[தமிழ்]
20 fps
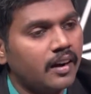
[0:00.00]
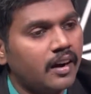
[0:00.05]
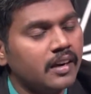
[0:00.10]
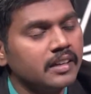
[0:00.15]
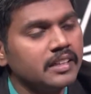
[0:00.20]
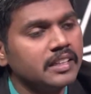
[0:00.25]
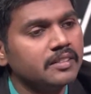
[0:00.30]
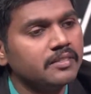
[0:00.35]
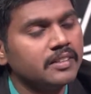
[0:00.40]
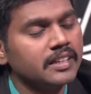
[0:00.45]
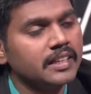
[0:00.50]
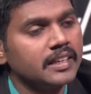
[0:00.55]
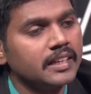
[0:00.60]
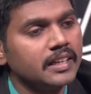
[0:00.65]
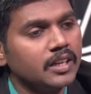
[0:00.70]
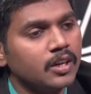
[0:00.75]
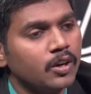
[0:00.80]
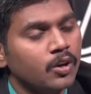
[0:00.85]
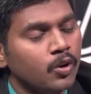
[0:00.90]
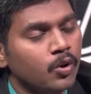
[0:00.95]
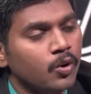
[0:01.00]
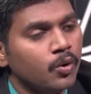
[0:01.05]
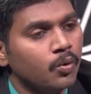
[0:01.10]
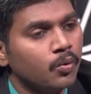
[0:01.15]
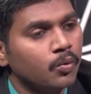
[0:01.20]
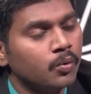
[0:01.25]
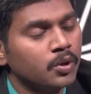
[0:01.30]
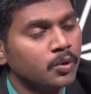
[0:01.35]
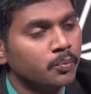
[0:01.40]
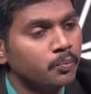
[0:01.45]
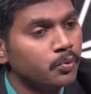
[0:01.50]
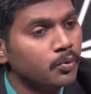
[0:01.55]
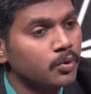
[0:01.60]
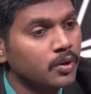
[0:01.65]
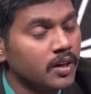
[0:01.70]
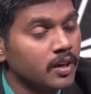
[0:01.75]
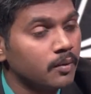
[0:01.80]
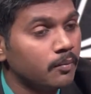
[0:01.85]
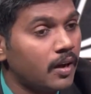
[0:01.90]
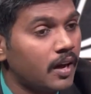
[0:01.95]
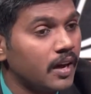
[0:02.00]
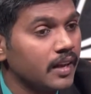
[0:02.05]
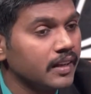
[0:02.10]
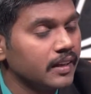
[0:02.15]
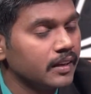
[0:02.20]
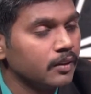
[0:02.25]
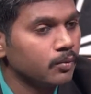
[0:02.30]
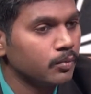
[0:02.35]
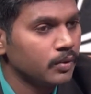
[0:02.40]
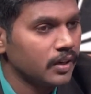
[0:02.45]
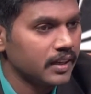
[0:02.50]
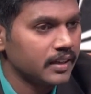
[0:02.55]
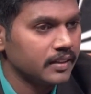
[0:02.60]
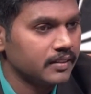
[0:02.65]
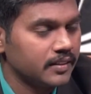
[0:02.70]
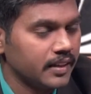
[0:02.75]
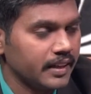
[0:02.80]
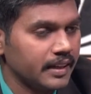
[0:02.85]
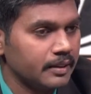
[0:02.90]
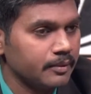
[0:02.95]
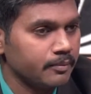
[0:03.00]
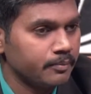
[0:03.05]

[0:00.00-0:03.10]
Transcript: ஆண்டவர் ஒரு பூரணமான உலகத்தை